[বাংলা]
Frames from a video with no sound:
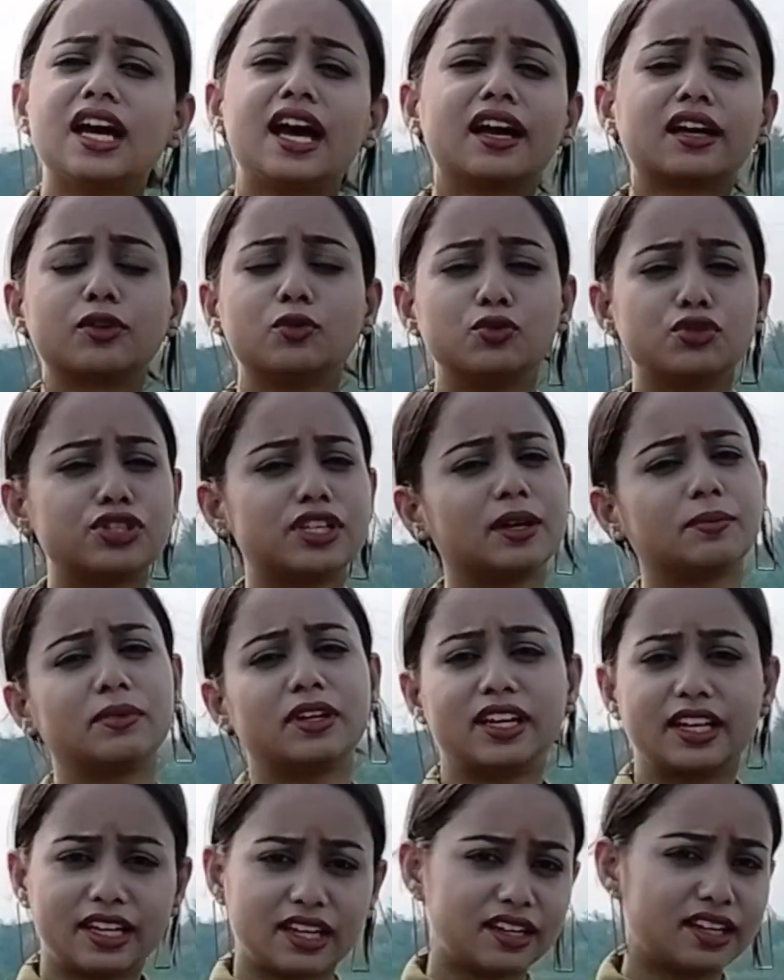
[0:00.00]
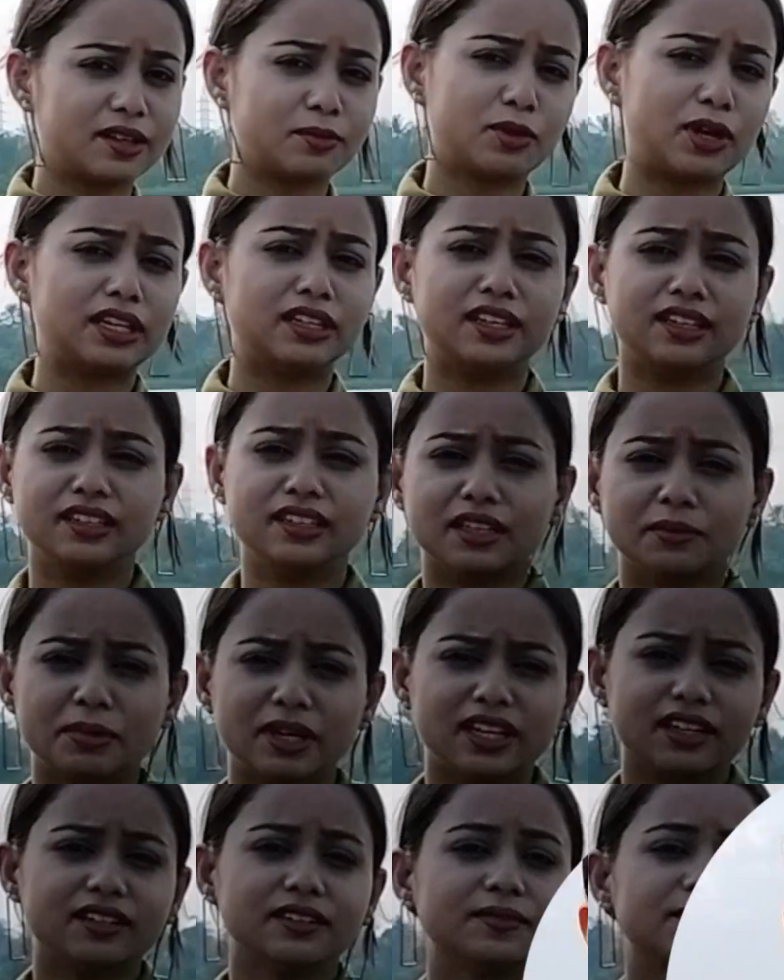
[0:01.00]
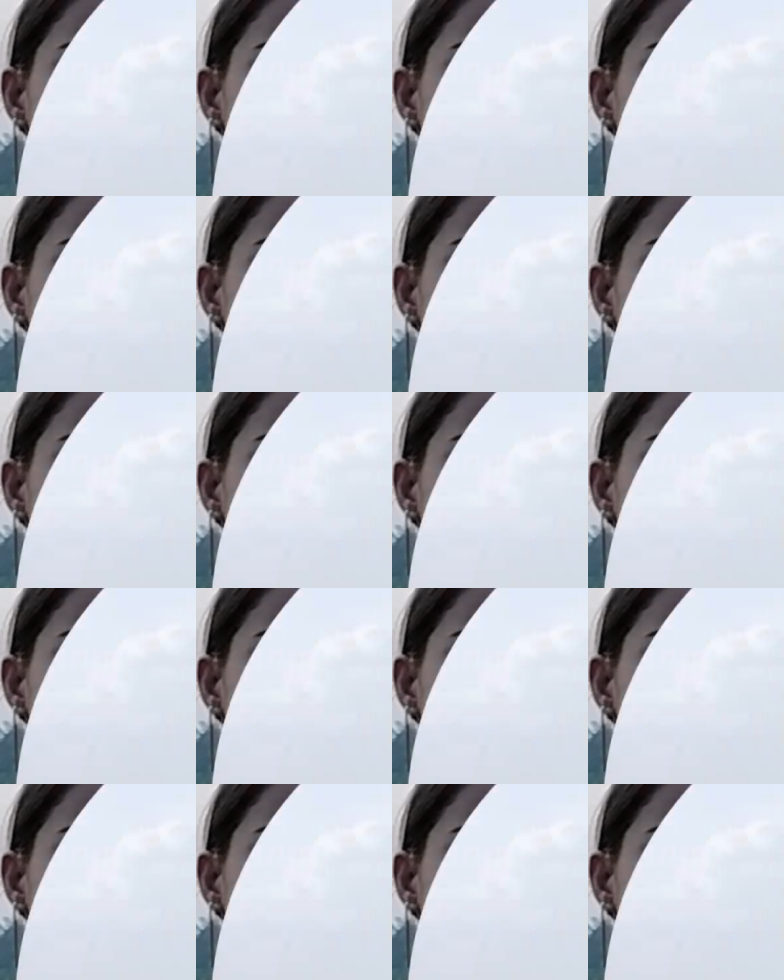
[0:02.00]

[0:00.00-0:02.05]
যা খুশি আপনারা এখানটায় বানিয়ে নিতে পারেন